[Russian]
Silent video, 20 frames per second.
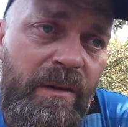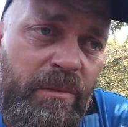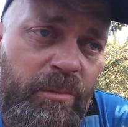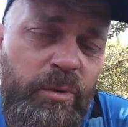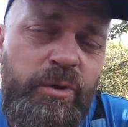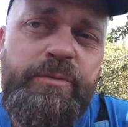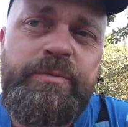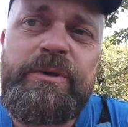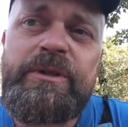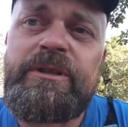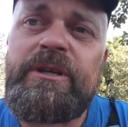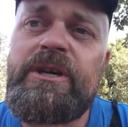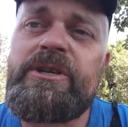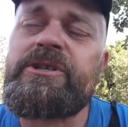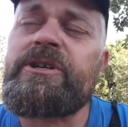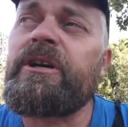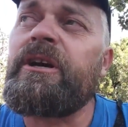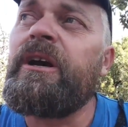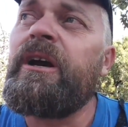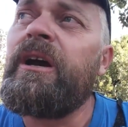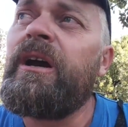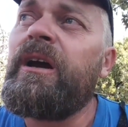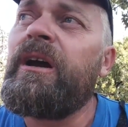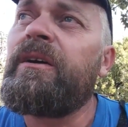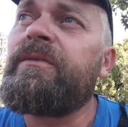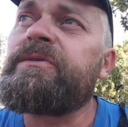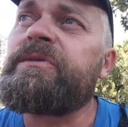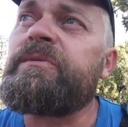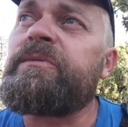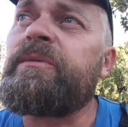Может быть, даже
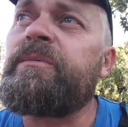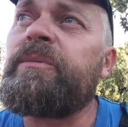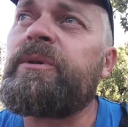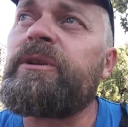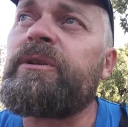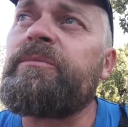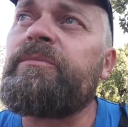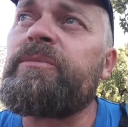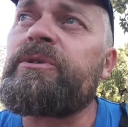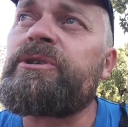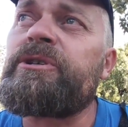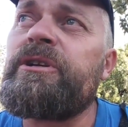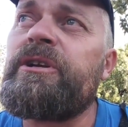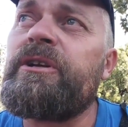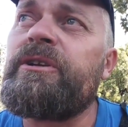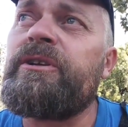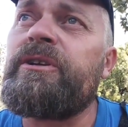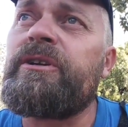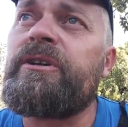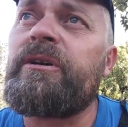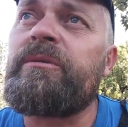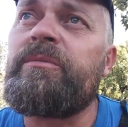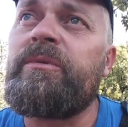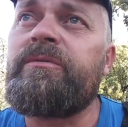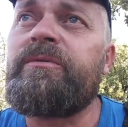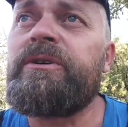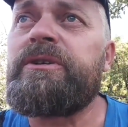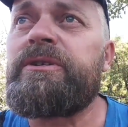в современном мышлении как бы